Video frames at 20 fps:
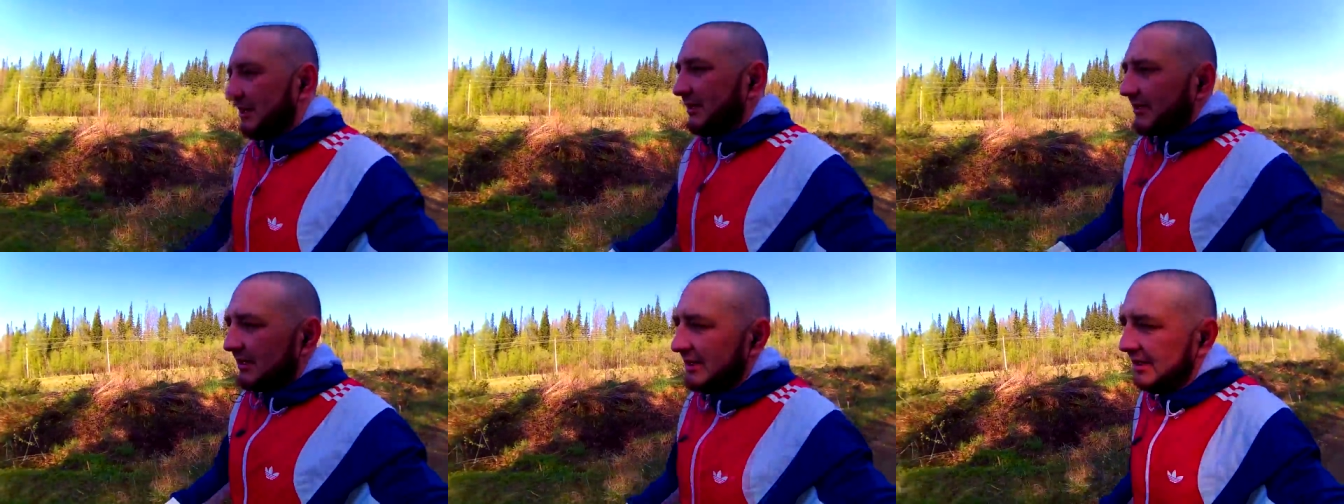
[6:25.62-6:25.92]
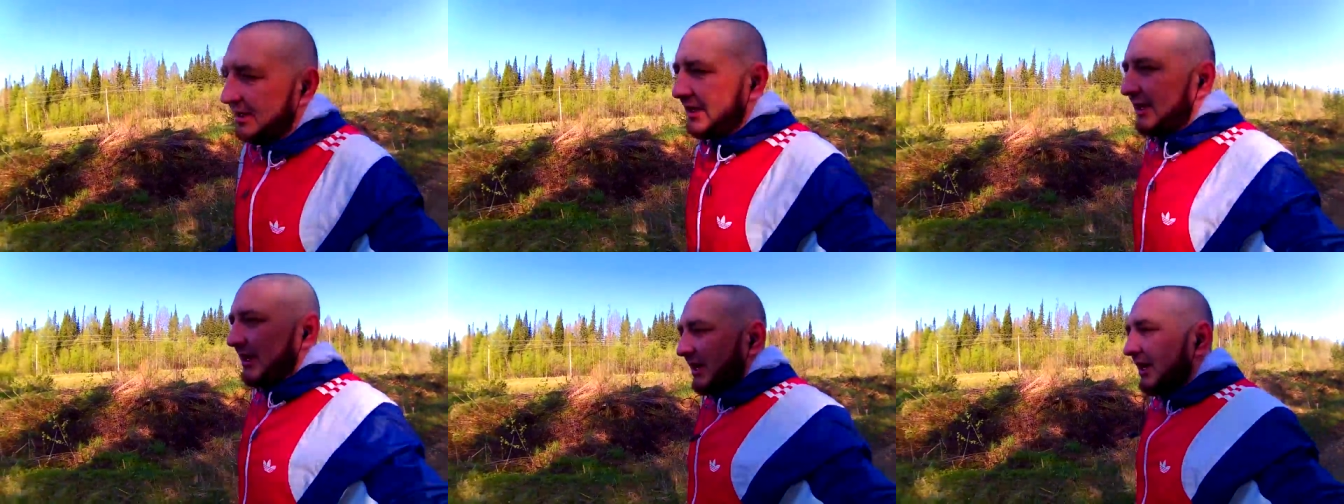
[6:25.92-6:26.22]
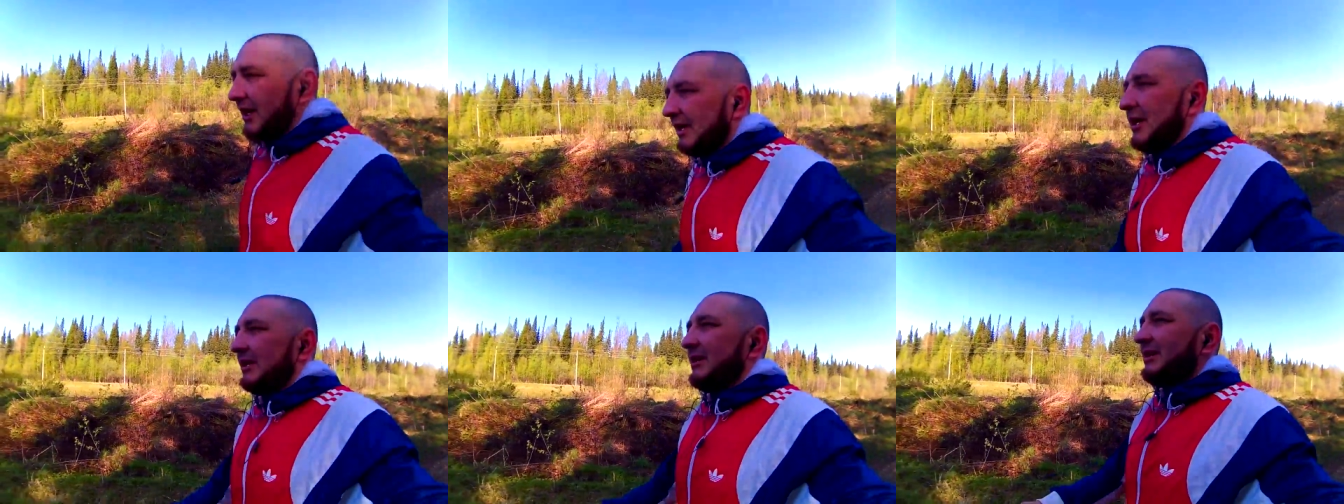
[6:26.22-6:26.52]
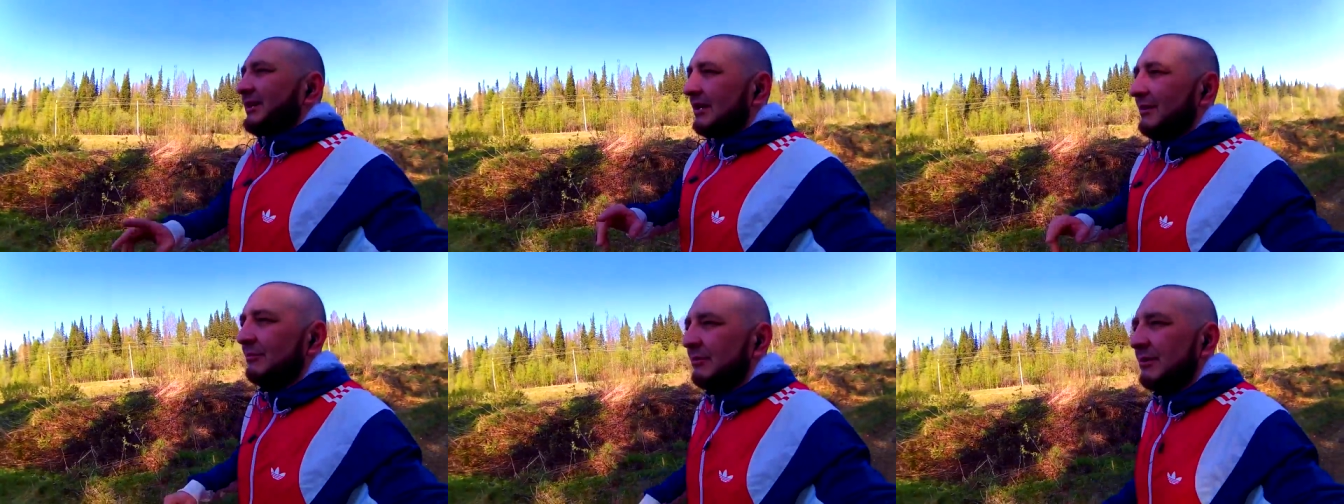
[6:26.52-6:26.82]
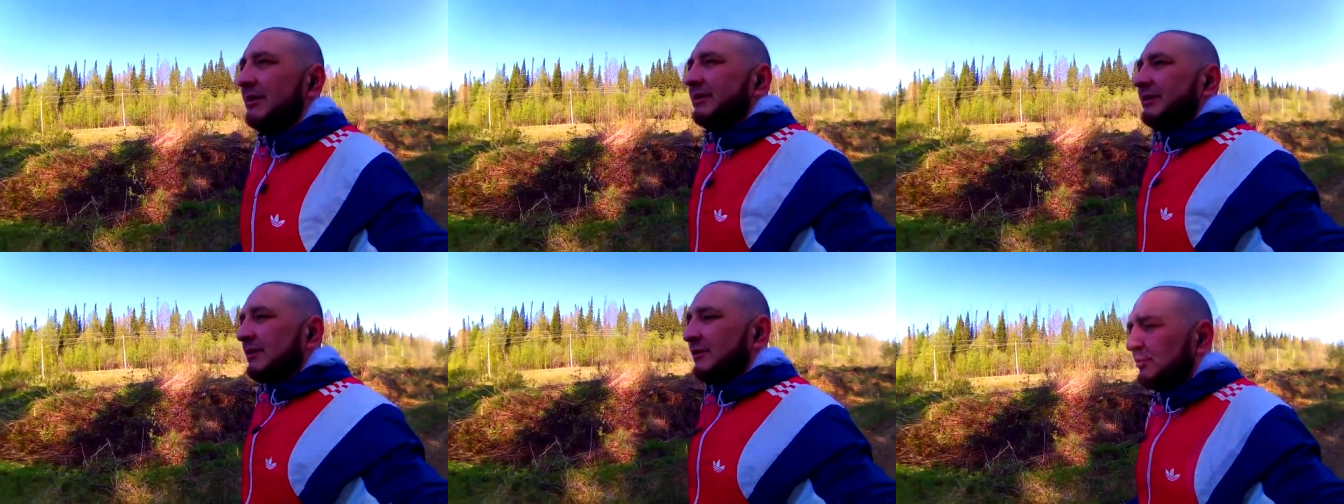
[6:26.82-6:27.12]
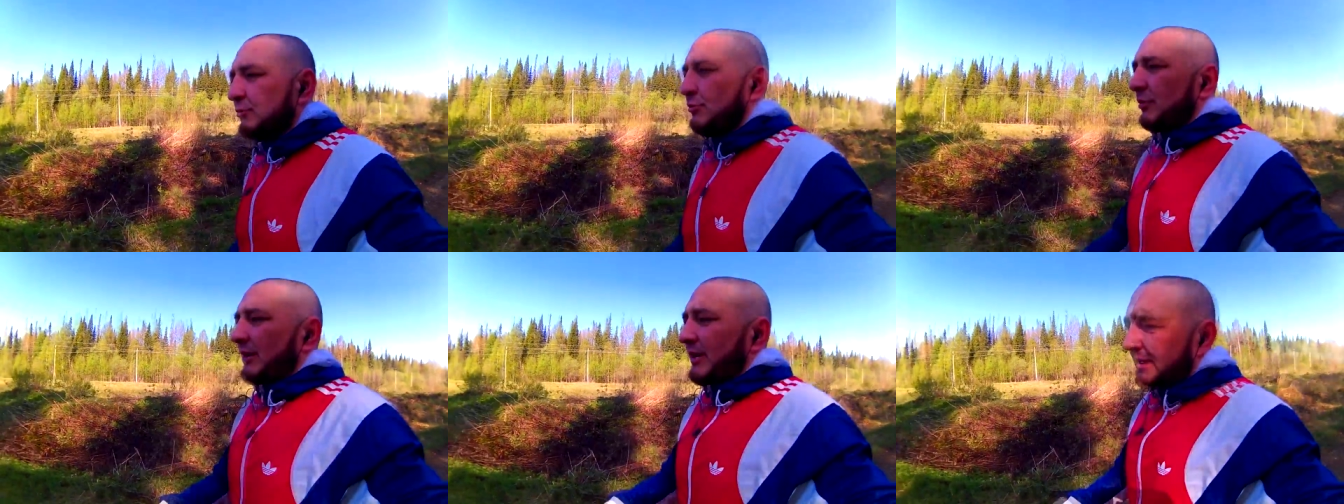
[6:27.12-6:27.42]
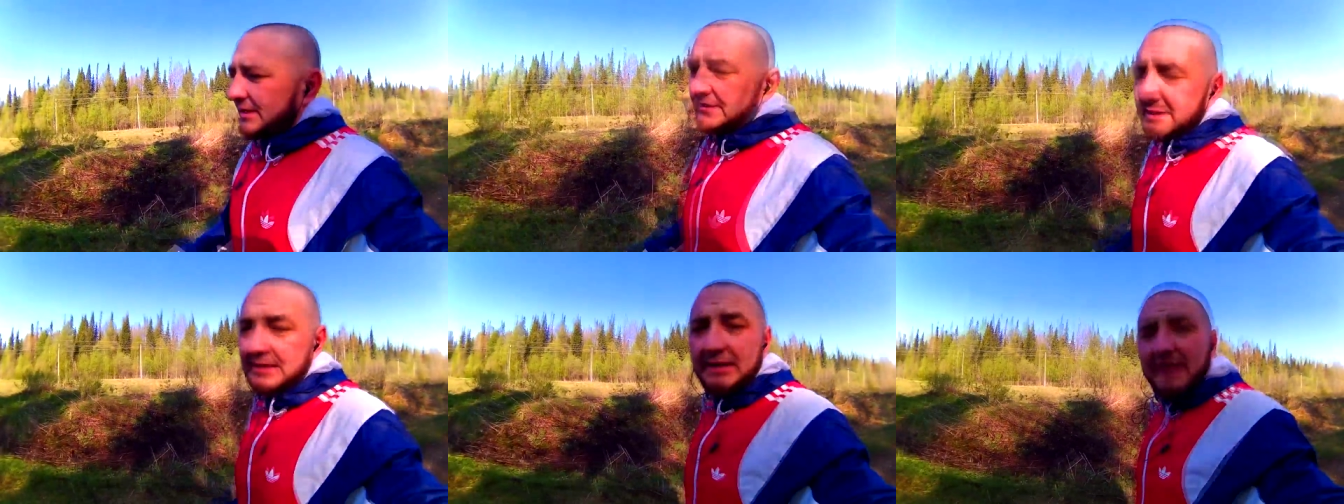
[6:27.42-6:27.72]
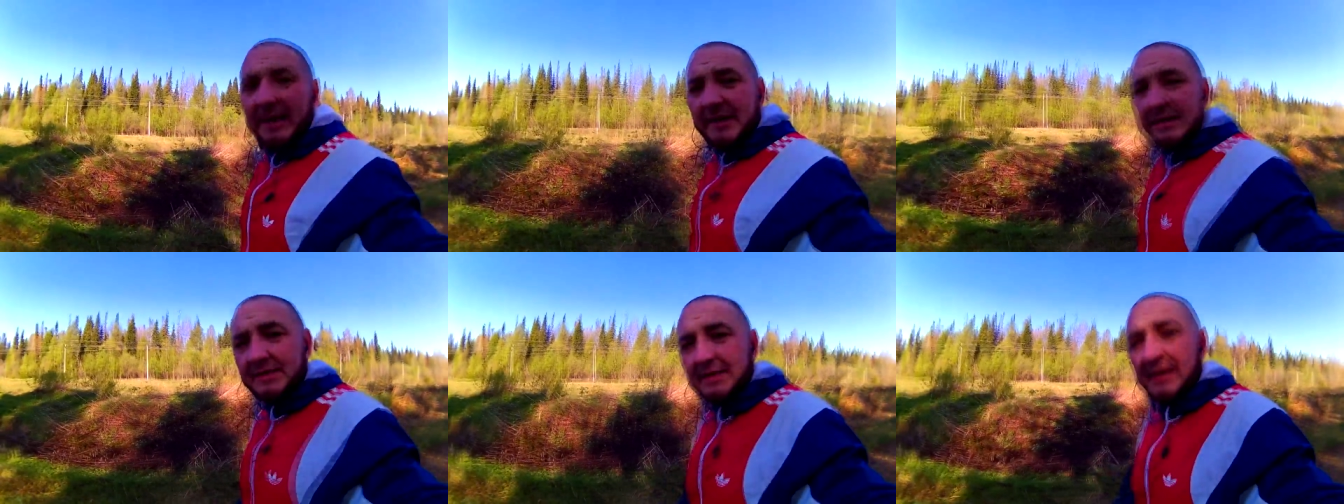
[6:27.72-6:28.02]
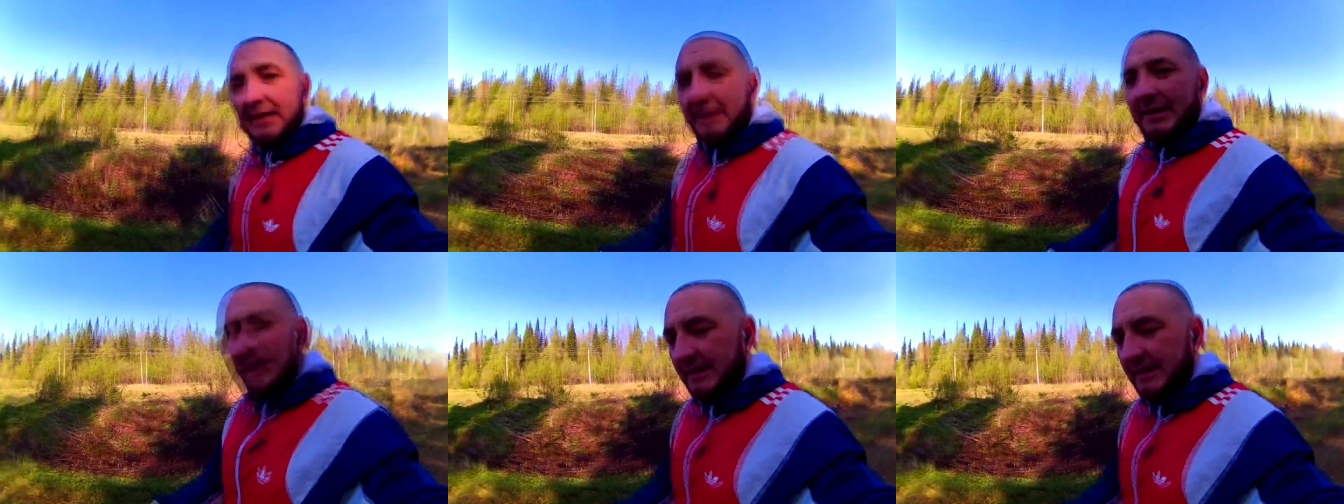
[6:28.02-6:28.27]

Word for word: и ем геркулес и яйца.